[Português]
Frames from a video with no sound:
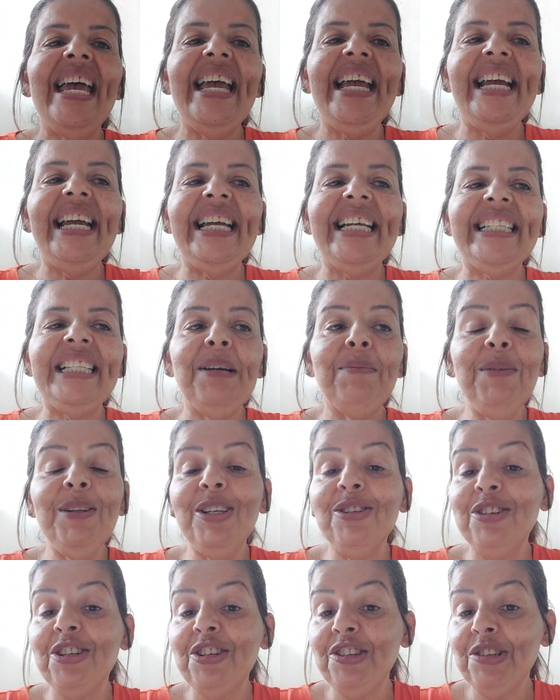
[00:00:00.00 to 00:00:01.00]
É, tem
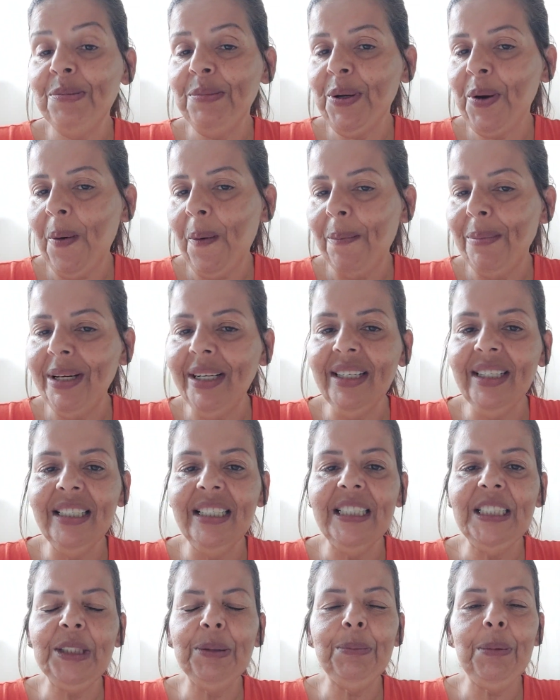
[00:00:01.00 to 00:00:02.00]
muita gente me
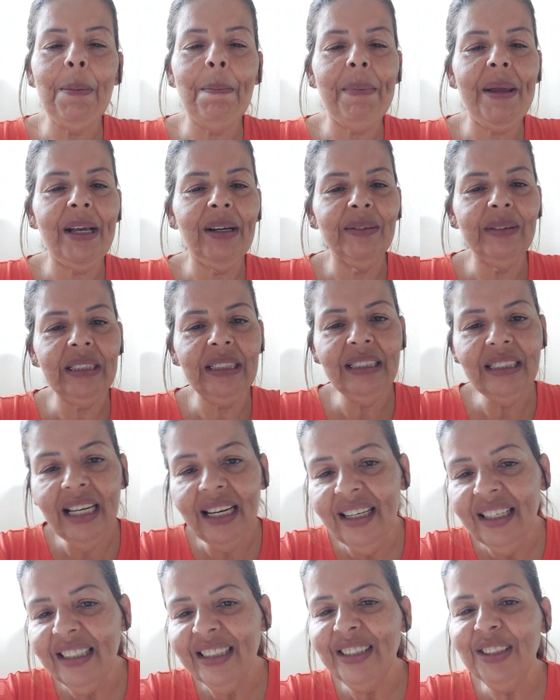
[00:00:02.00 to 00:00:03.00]
cobrando, me
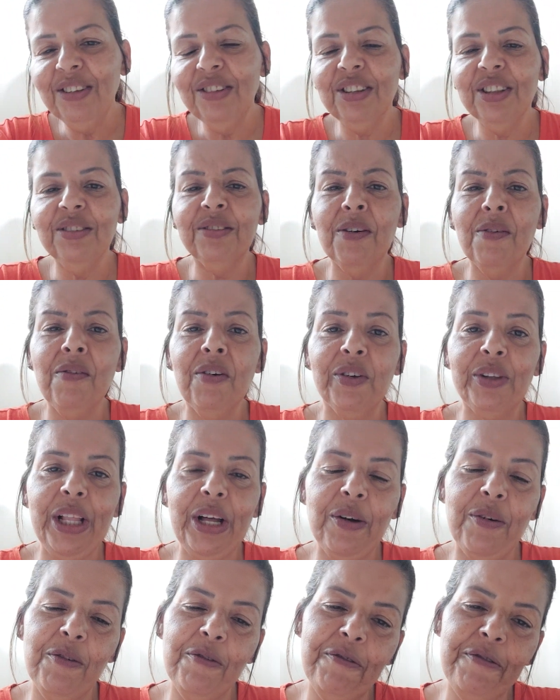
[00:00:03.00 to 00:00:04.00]
perguntando se eu vou
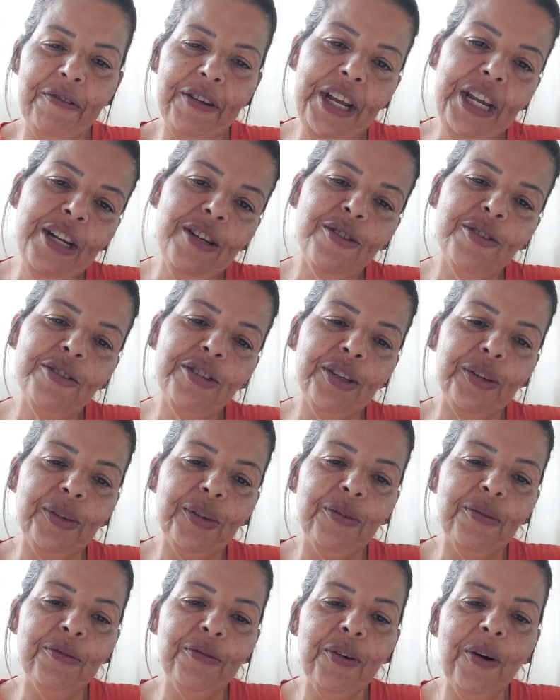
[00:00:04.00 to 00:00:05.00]
voltar com o vídeo, se eu
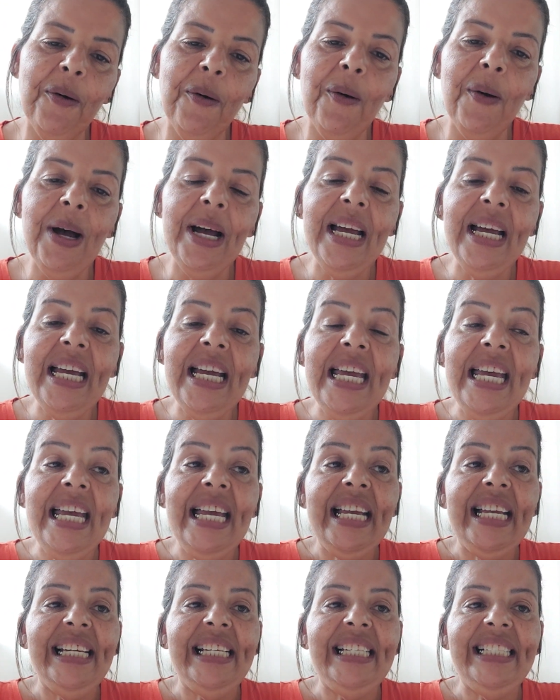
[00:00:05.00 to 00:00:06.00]
não vou.
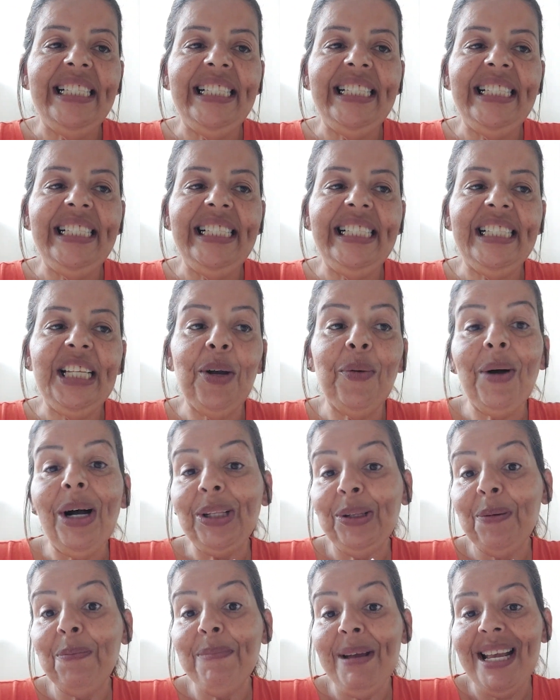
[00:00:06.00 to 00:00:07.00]
E tem
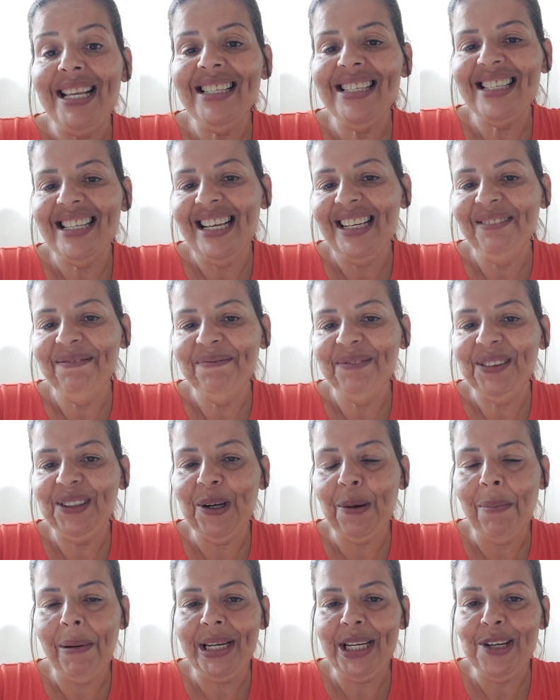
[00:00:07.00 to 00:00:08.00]
quatro meses, né?
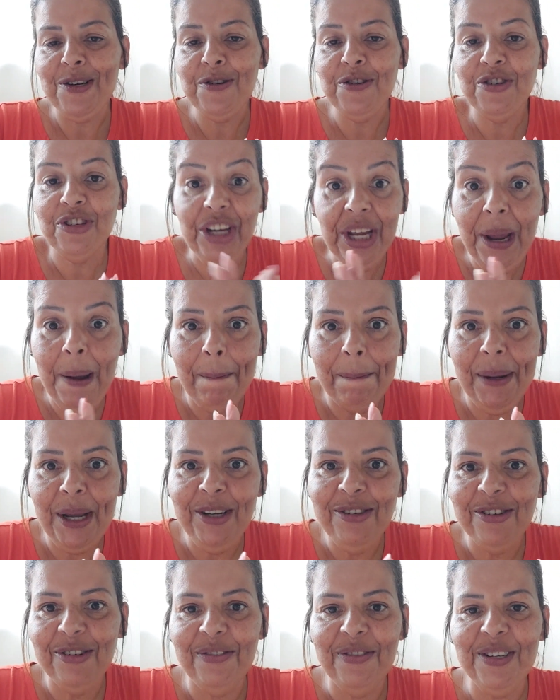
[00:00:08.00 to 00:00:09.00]
Que eu parei. De
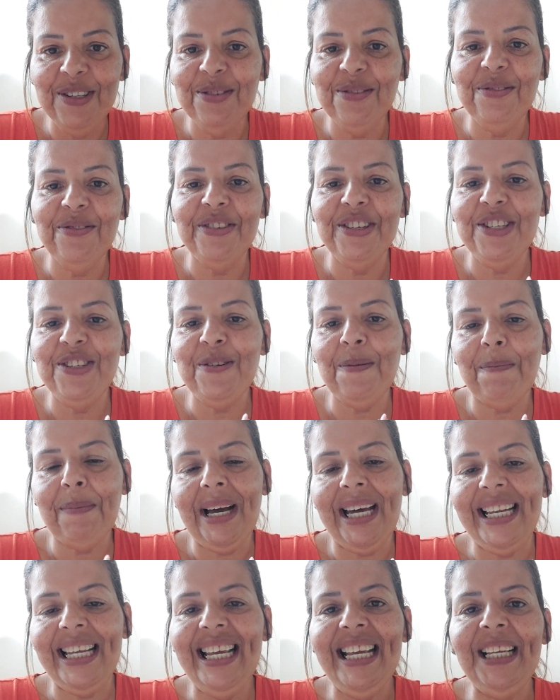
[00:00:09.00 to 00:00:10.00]
repente, eu fiz um vídeo,
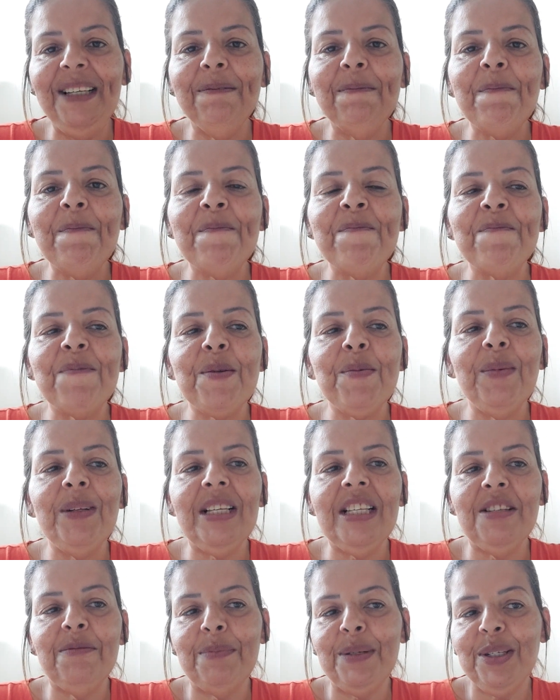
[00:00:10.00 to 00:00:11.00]
parei.
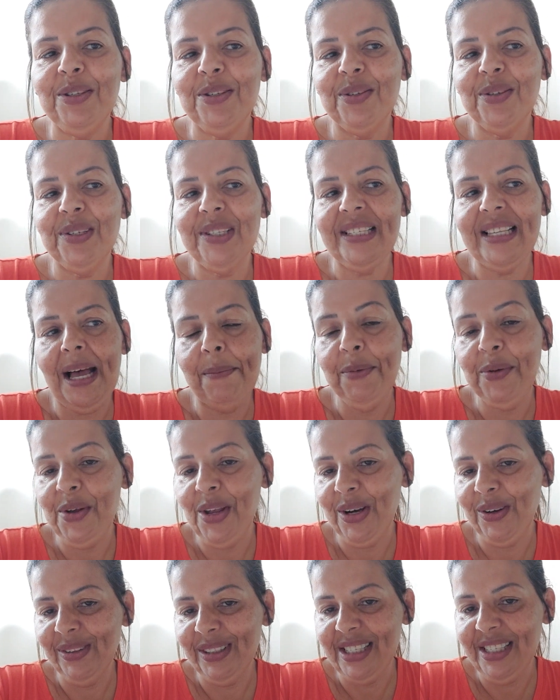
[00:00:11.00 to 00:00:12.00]
Muitas pessoas sabem o
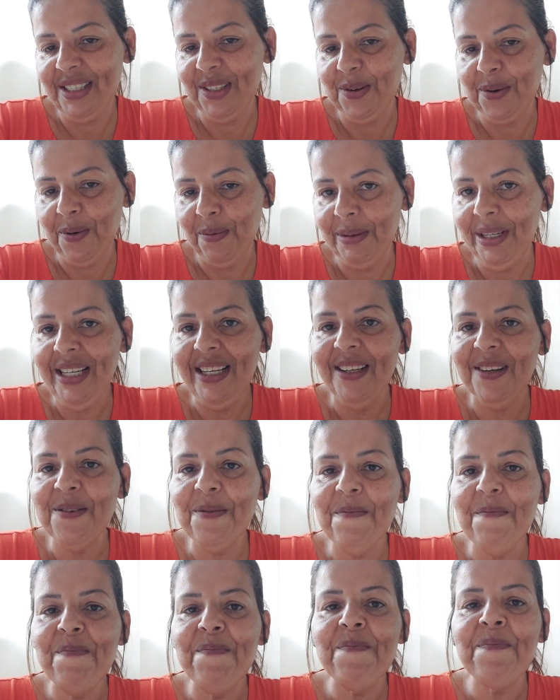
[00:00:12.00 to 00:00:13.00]
que aconteceu
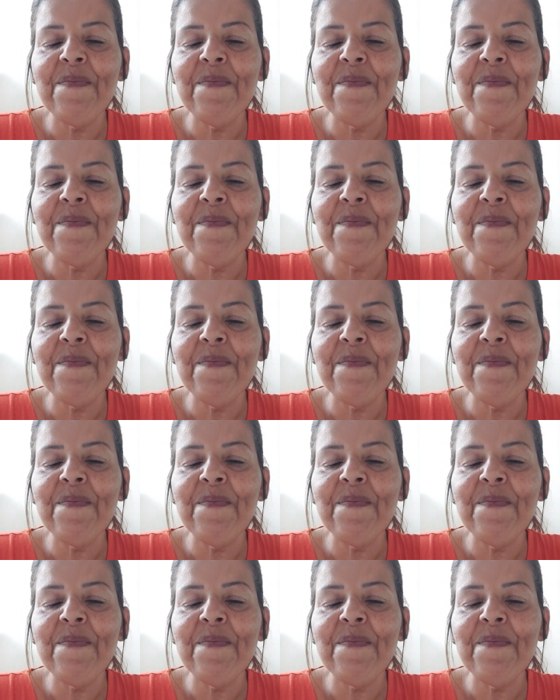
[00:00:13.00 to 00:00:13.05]
comigo.